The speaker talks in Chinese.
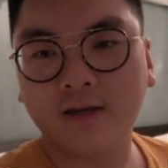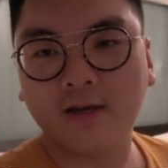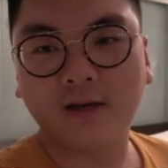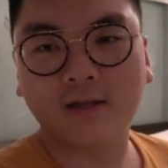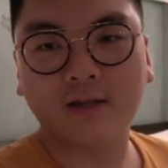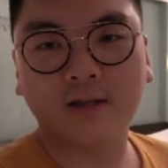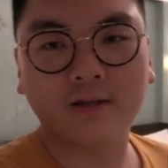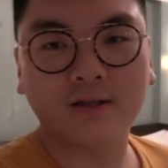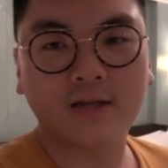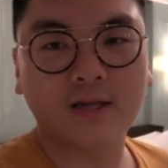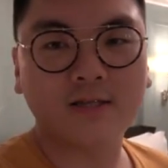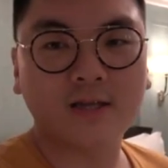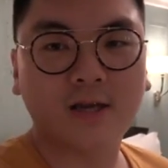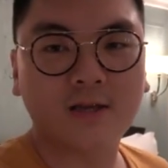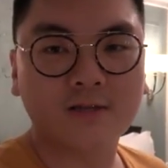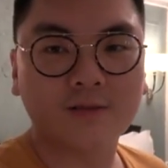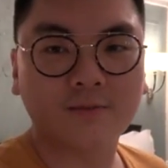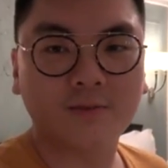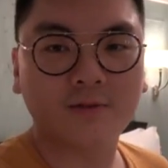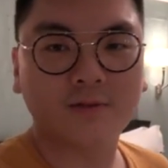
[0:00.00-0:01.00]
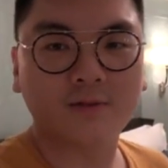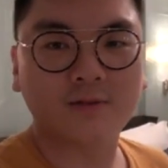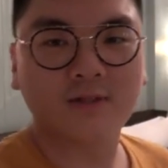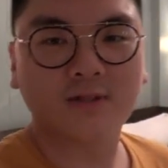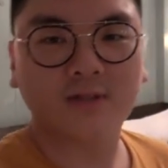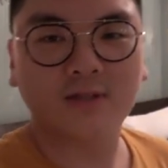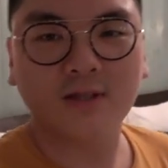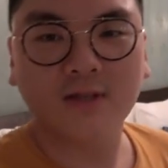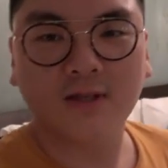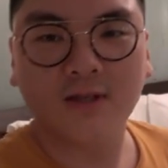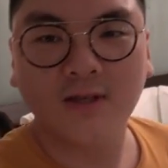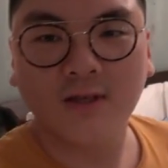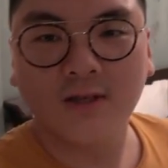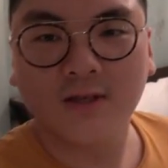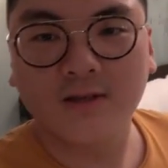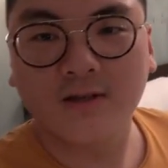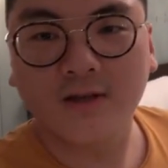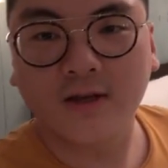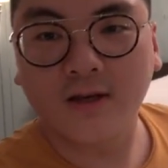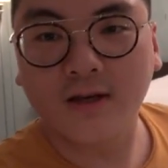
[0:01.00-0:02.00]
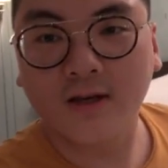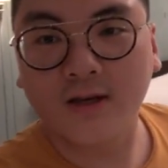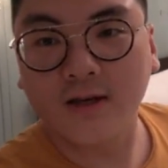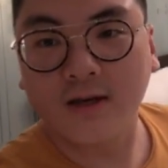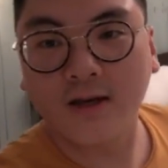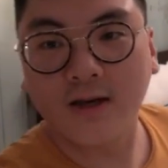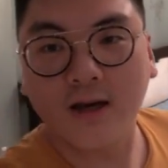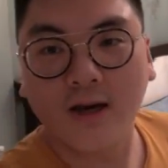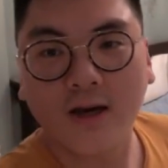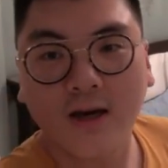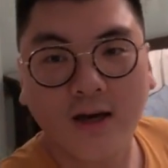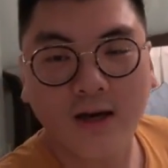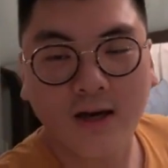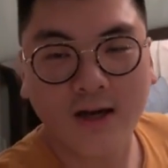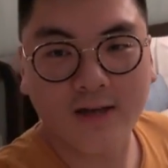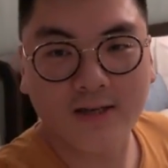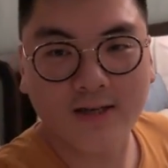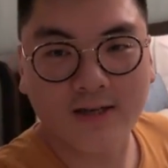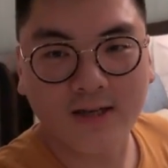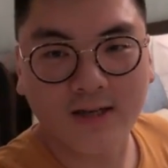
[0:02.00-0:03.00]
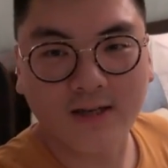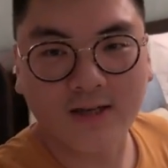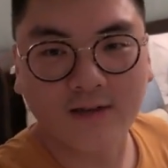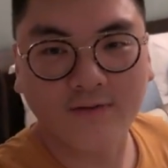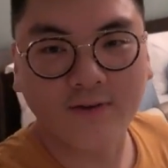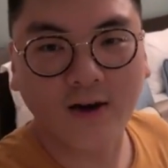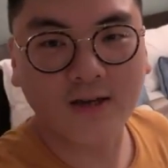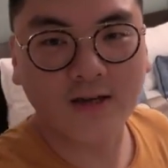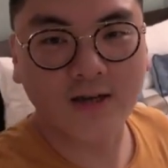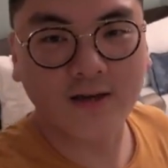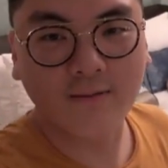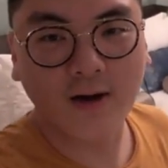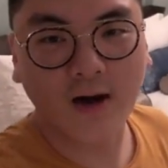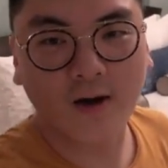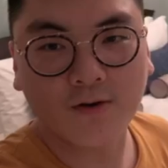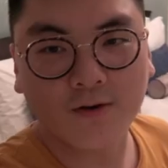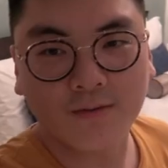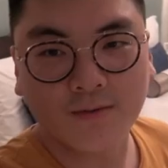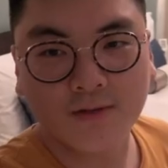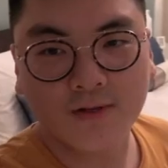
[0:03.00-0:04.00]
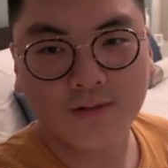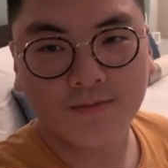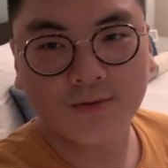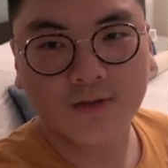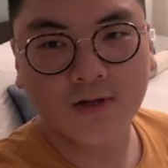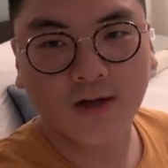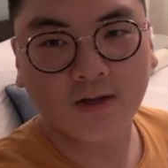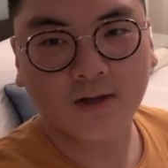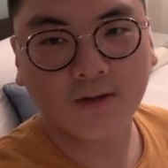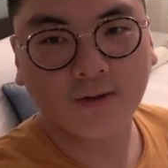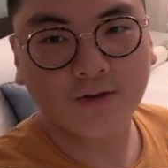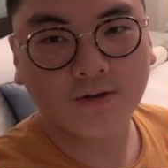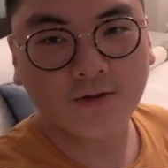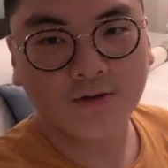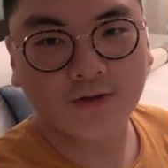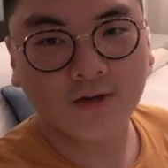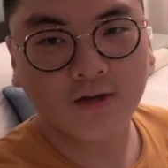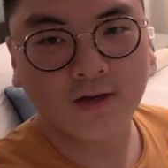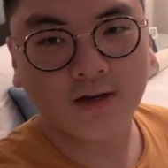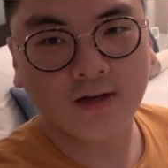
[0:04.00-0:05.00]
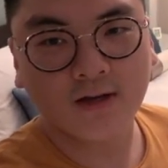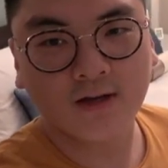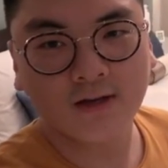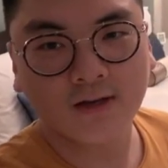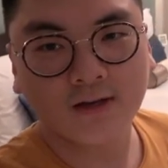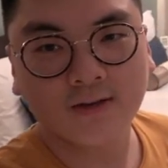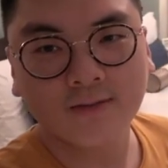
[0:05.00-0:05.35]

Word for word: 呃，到底在讲什么东西？所以很很适合这个房间嘛，我就不是不晓得，我就觉得